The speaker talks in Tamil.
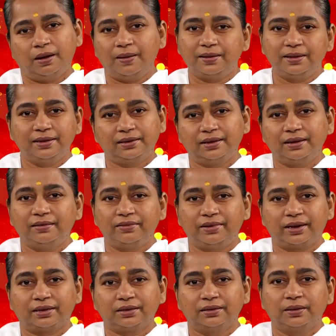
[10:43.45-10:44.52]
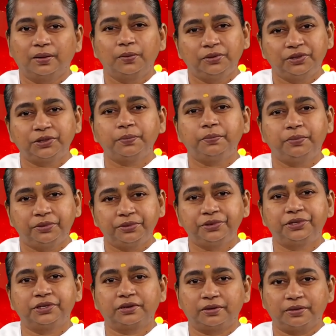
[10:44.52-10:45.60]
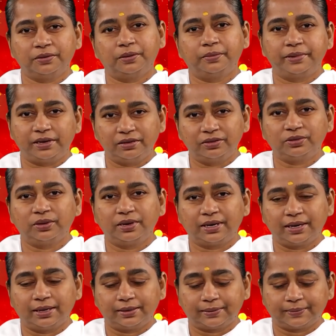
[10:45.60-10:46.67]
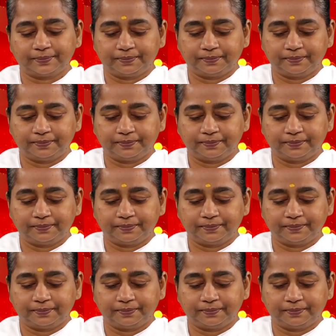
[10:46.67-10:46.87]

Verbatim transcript: ஆரியர்கள் வேற கொஞ்சம் புரிஞ்சுக்கணும் அப்படின்னு சொல்றார்